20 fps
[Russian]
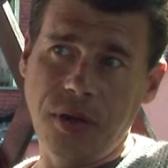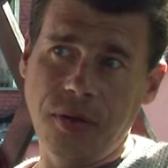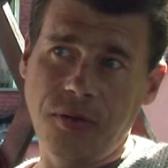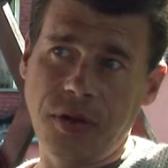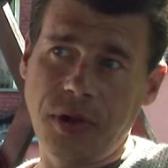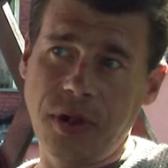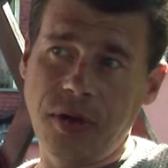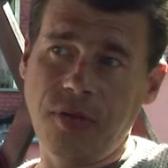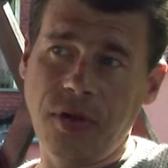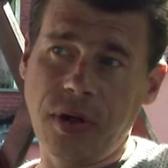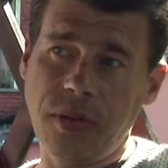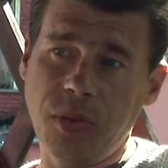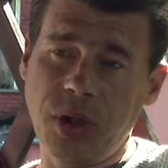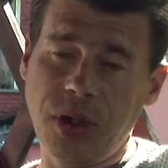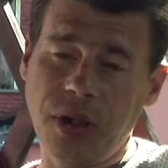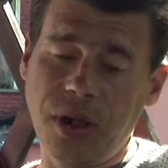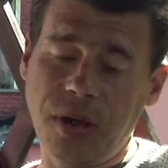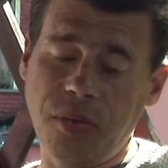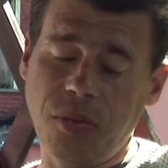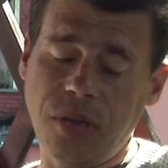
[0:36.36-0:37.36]
В те
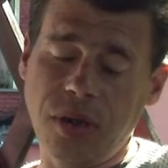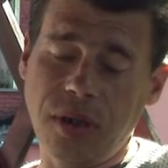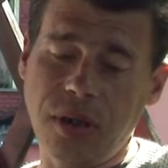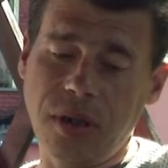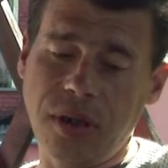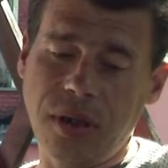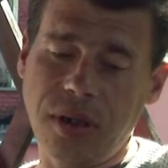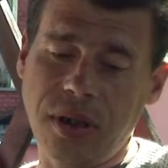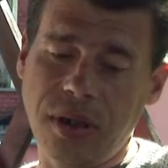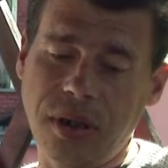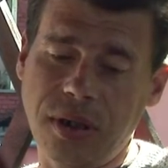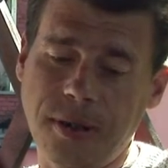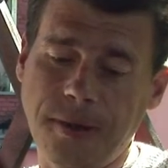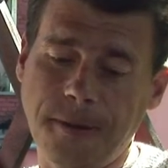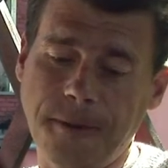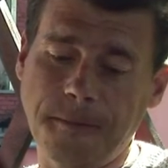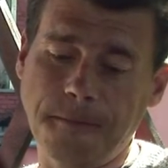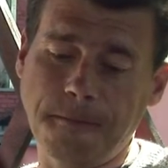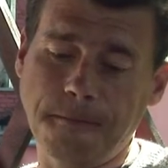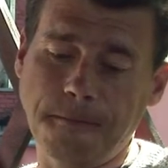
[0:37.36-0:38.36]
времена
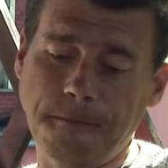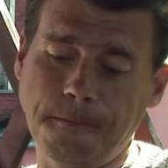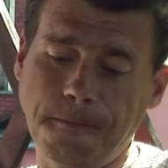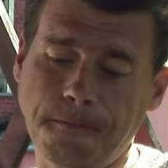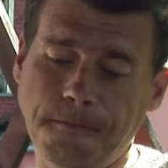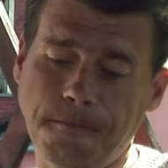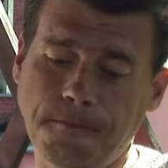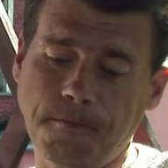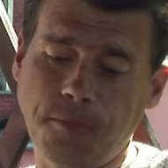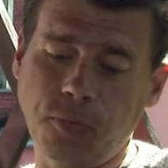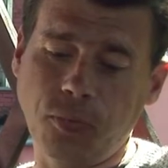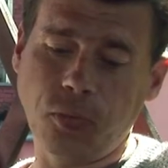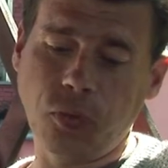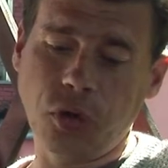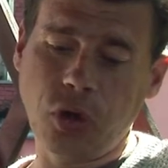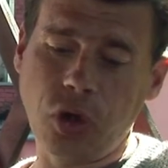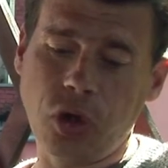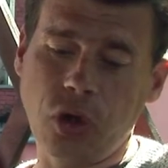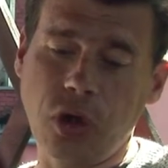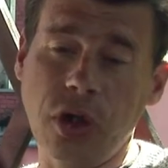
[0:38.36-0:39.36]
было
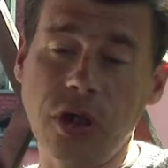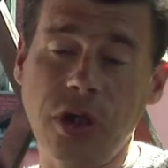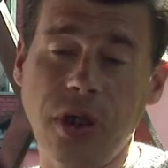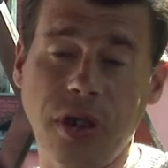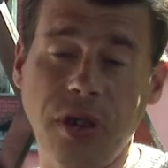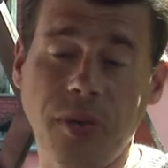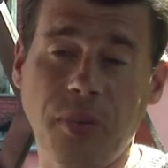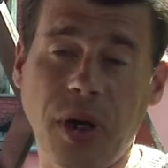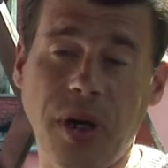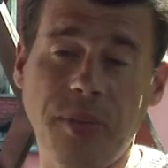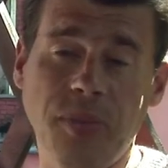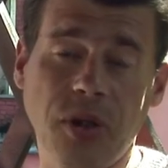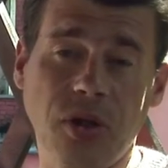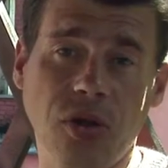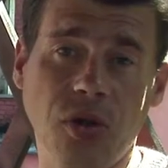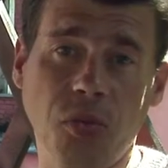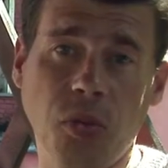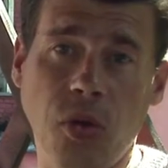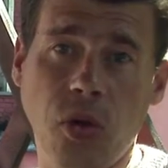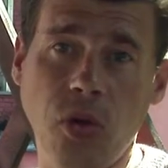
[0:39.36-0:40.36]
то, что если не
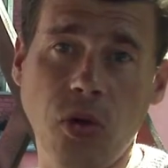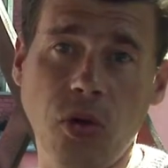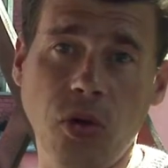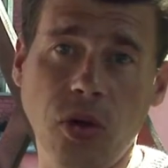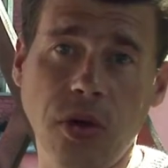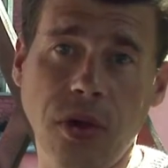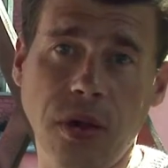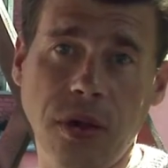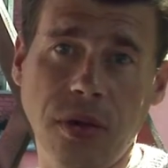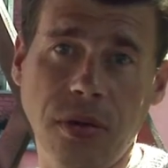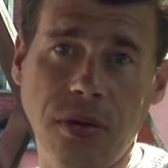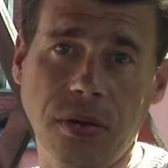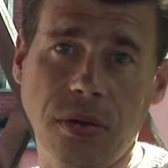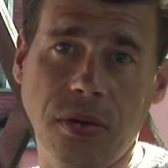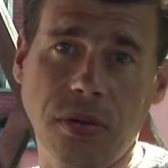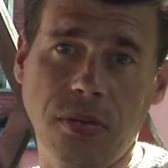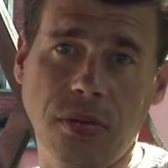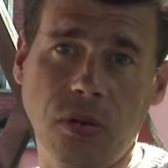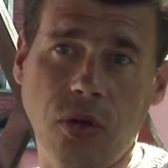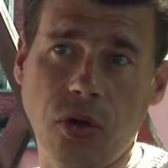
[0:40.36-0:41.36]
прописан полгода,
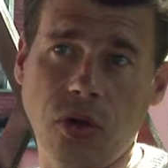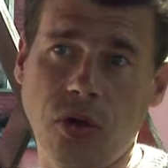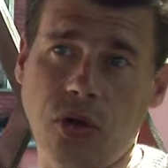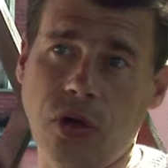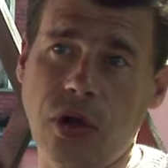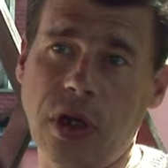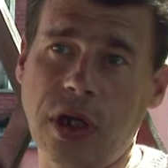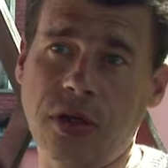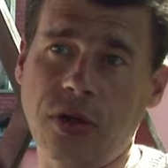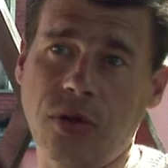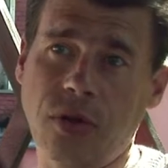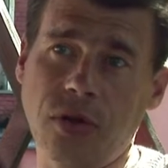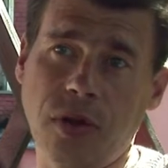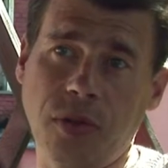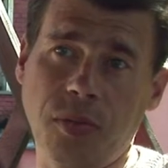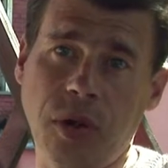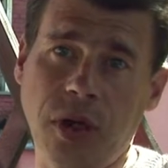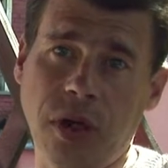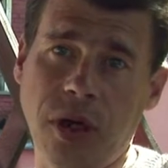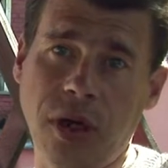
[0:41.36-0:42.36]
то государство
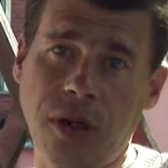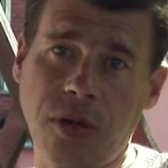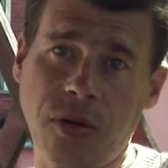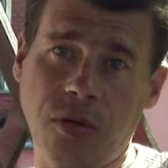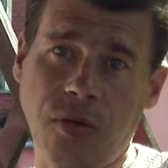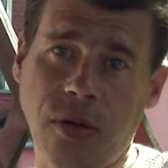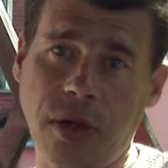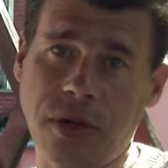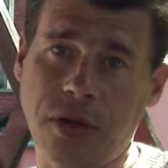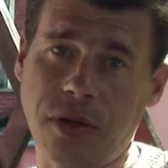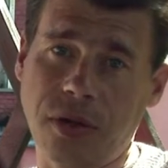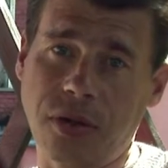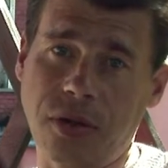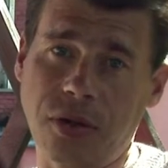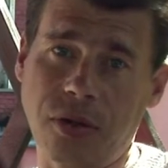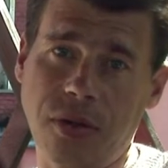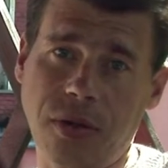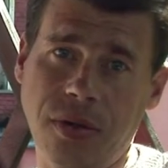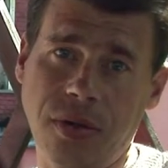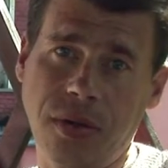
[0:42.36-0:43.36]
забирало
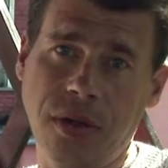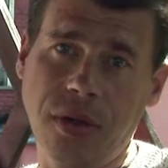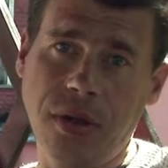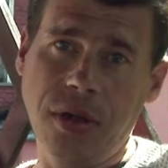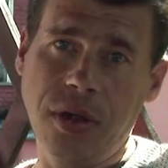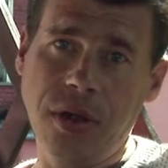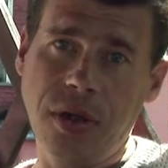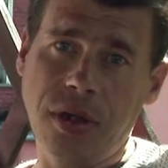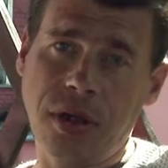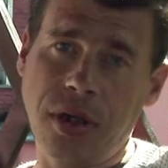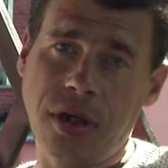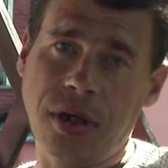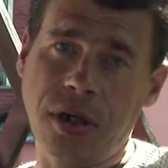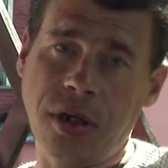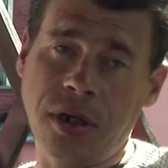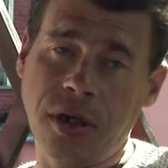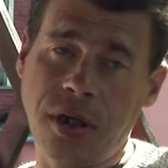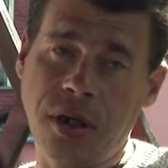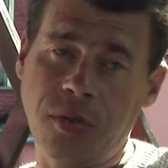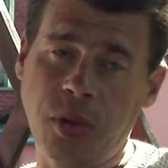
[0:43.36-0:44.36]
квартиру. Так
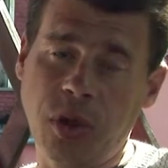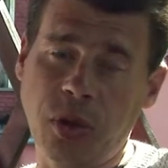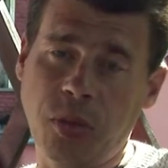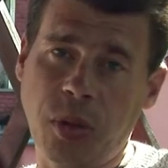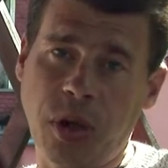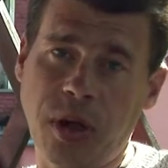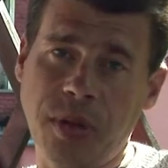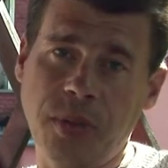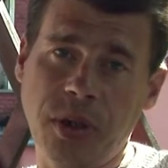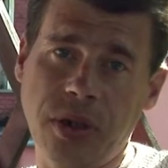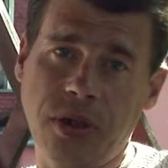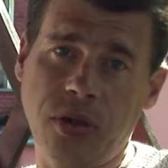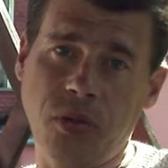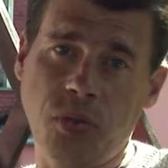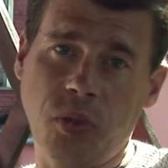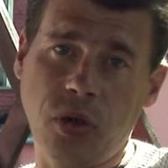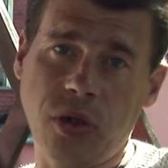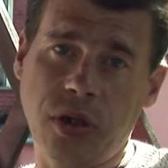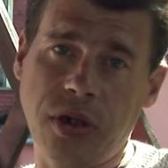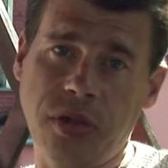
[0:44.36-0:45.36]
как я был прописан
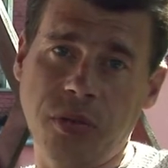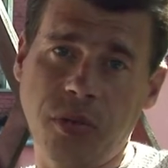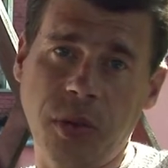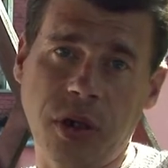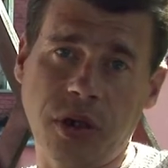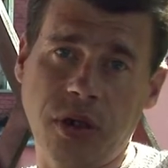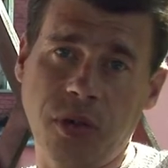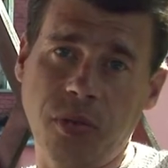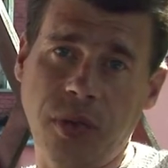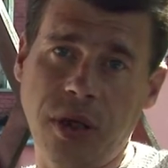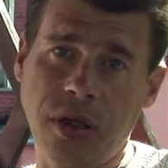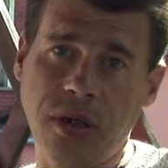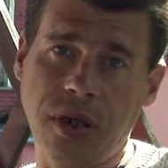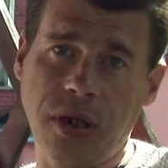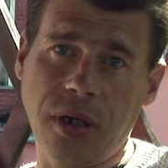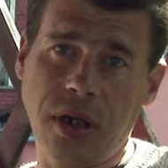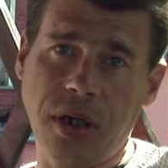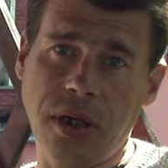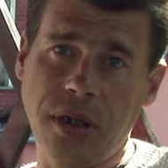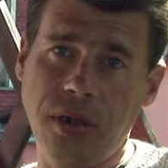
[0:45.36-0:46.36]
после смерти
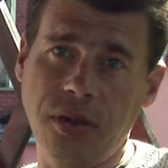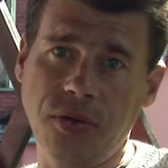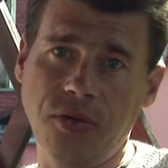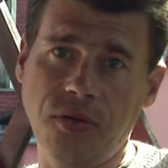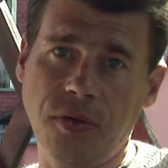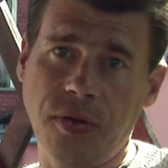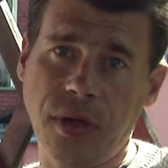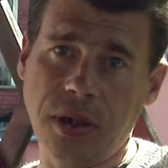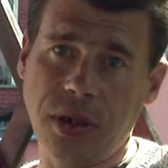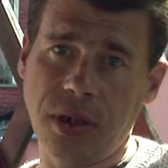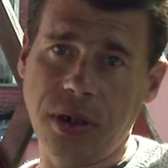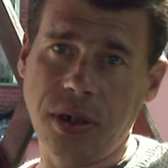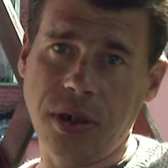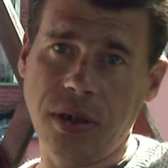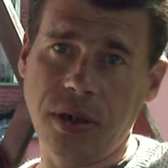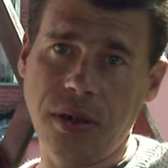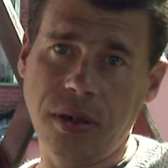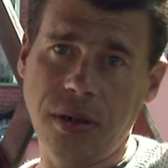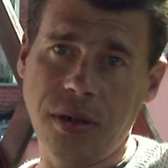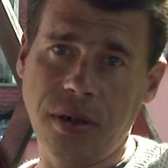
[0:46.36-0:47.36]
матери один в
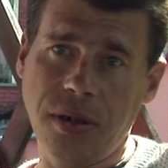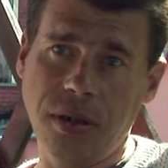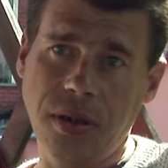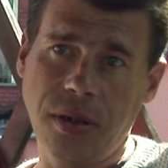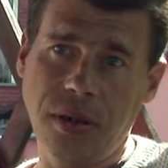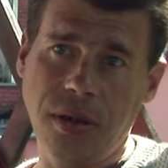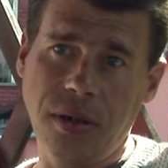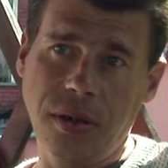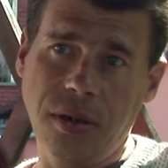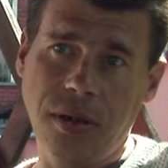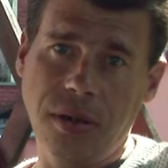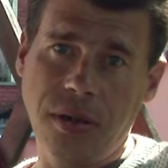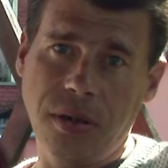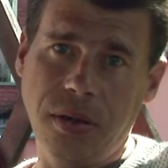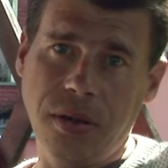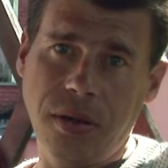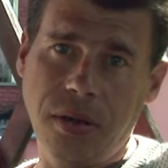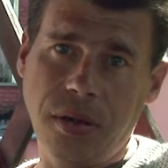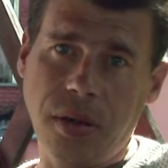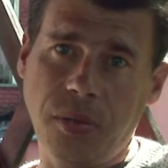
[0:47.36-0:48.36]
квартире,
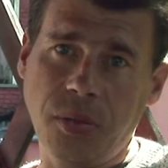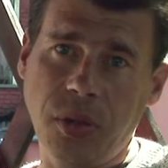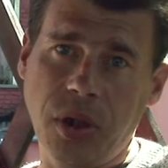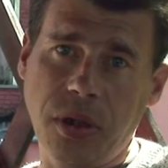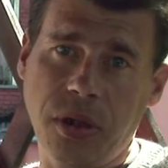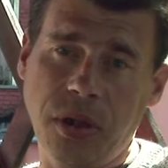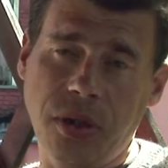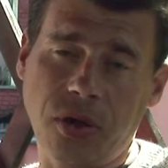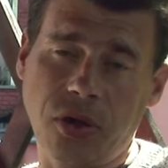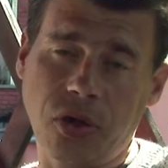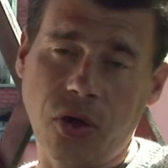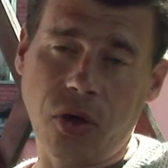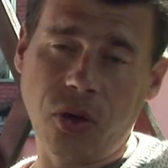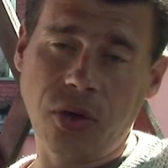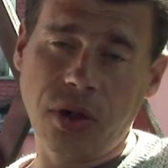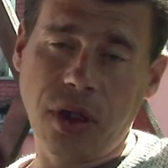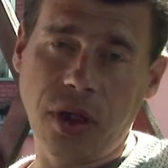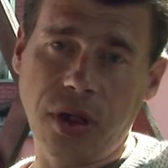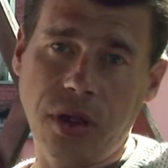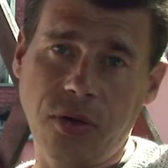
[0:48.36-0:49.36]
а мне
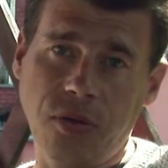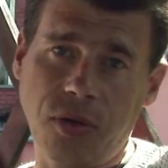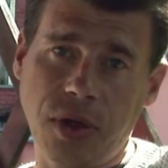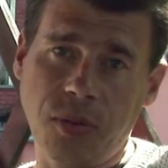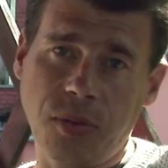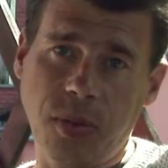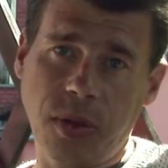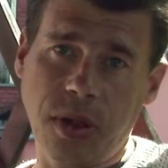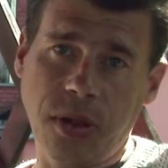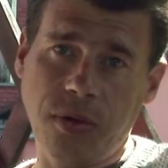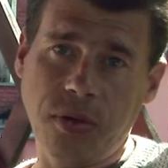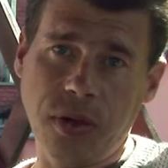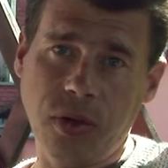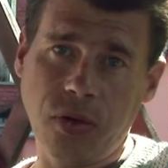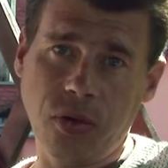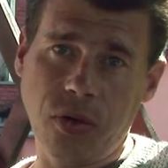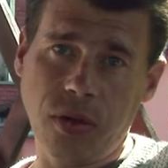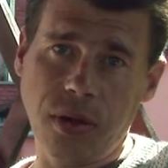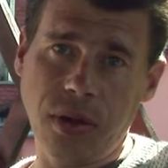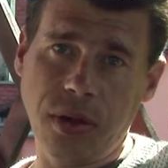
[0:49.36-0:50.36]
срок дали два с половиной
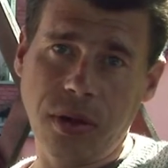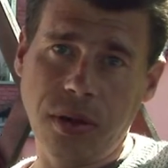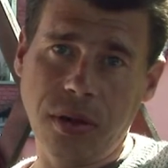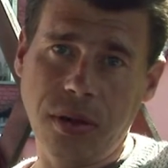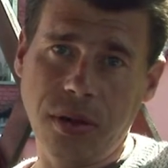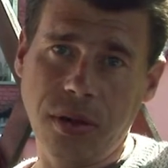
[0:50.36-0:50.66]
года,